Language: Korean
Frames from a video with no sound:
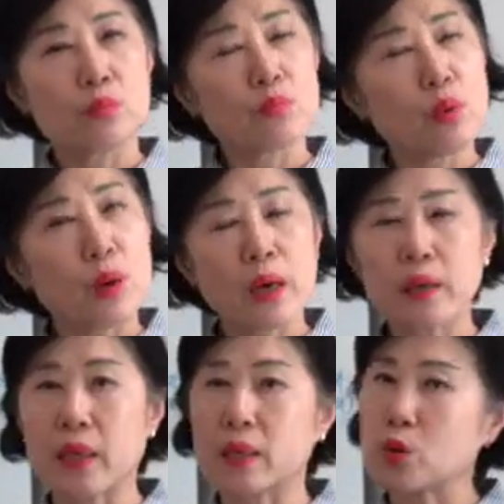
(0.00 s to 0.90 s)
뭐라
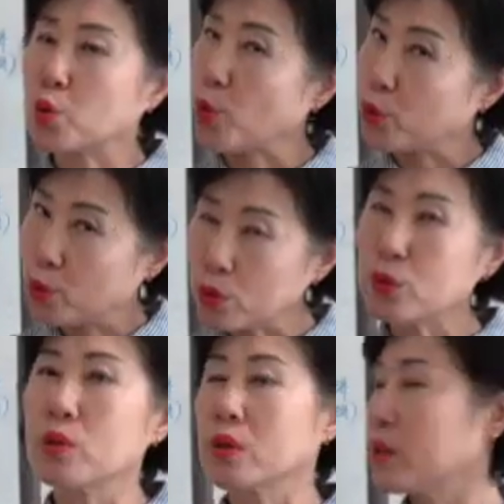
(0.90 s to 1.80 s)
그래야 되죠?
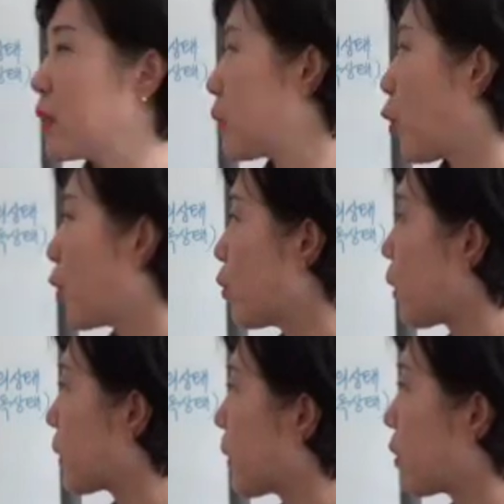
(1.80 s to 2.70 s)
교류? 뭐 이게 좀 어려운
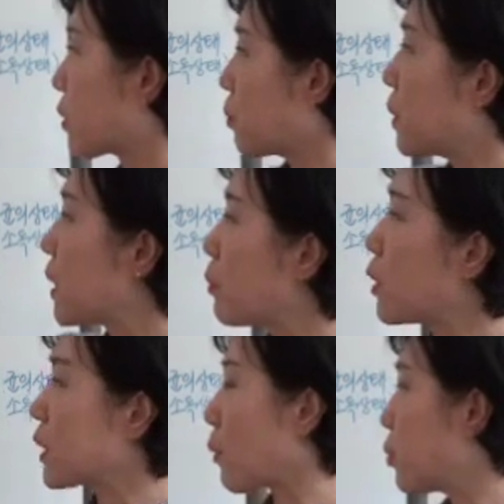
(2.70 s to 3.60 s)
것 같아요. 그래서
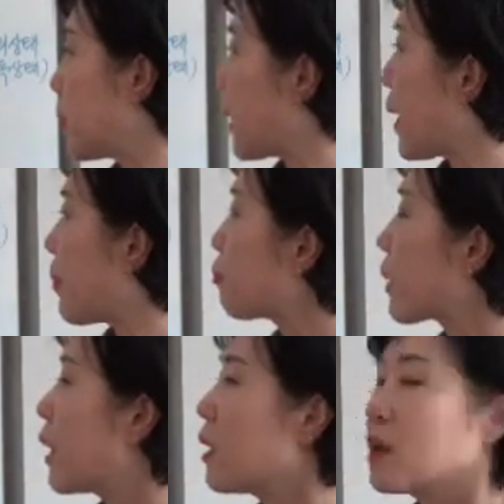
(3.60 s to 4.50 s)
미생물의 작품인데
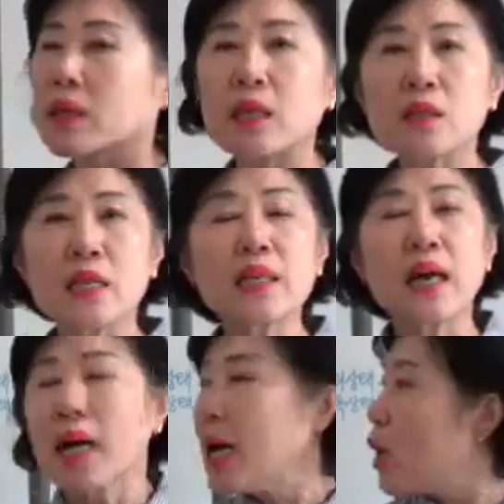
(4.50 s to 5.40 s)
그래서
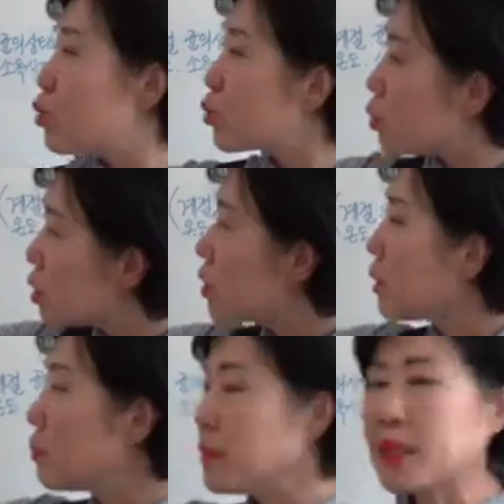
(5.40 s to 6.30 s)
인간
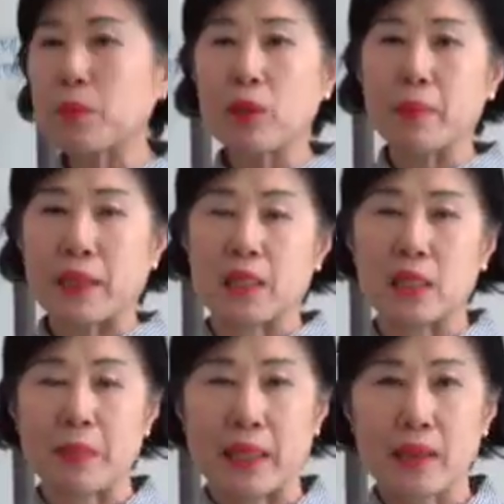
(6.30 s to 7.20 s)
술은 미생물이
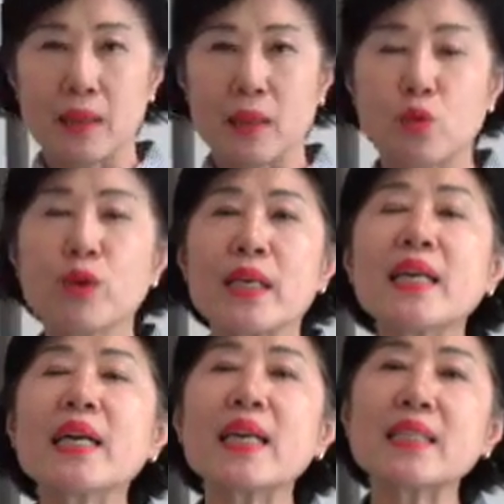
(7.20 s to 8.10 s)
만들지만 우리
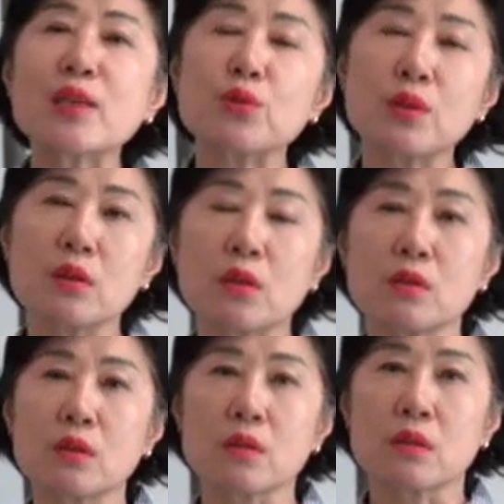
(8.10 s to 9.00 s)
인간이 할 수 있는
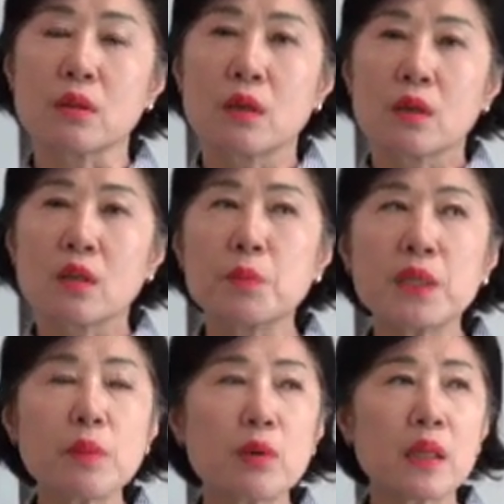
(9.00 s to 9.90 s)
거는 그
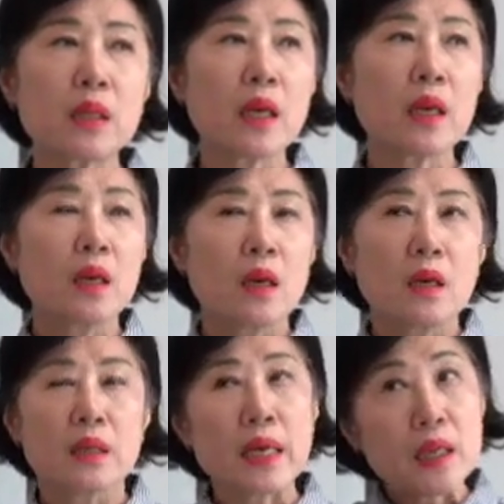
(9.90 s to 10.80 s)
미생물한테
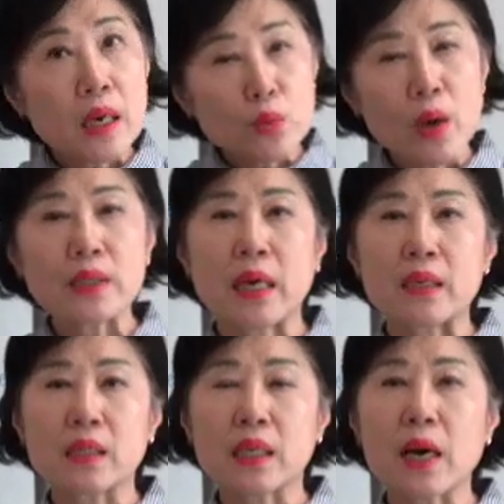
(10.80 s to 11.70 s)
얘기가 통하지
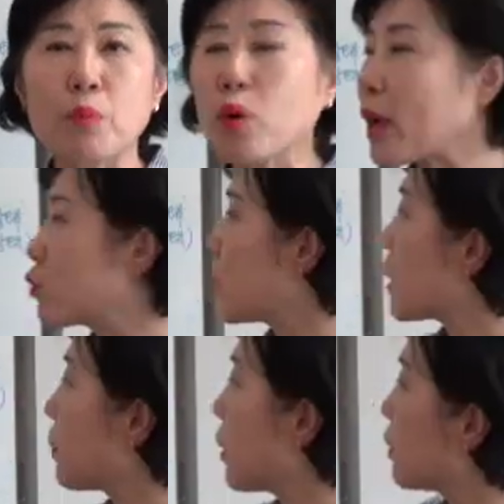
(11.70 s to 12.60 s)
않으니까 뭘 할 수
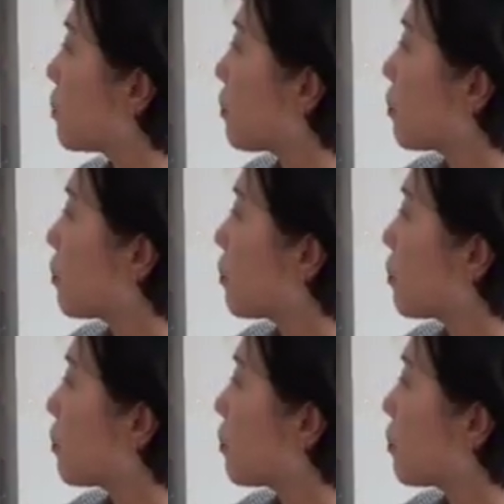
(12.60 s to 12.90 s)
있냐면